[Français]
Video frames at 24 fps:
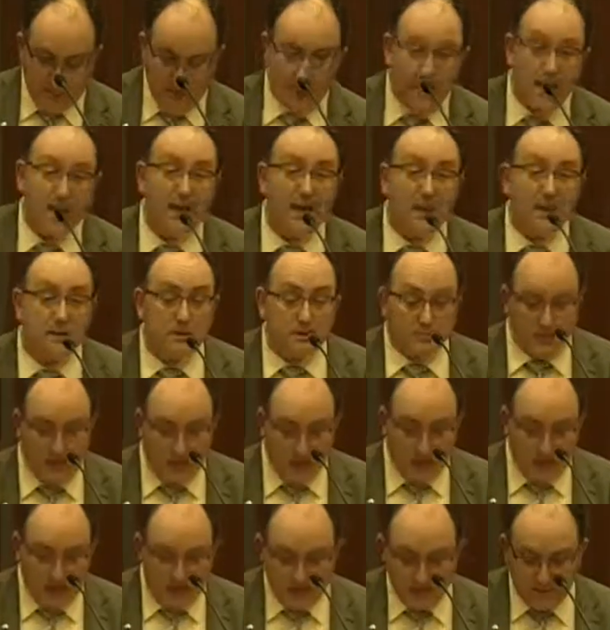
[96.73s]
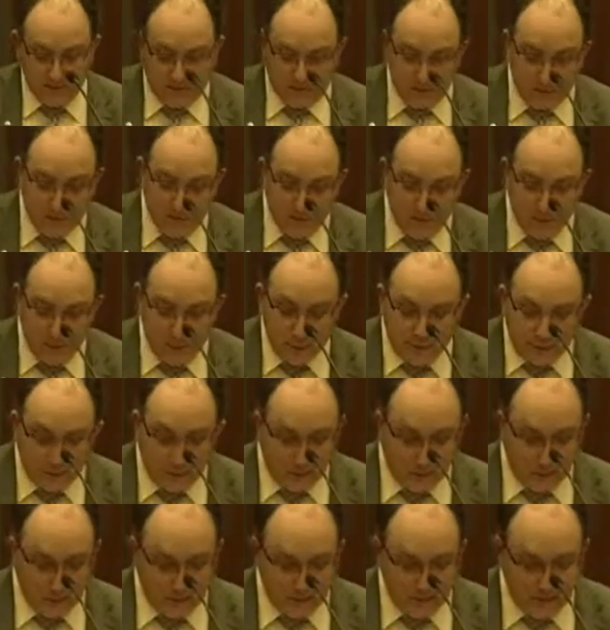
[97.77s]
être, plus
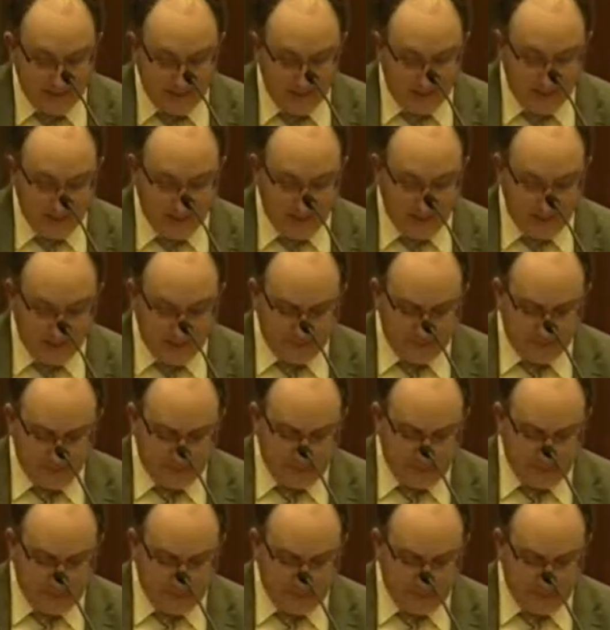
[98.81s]
inclusif,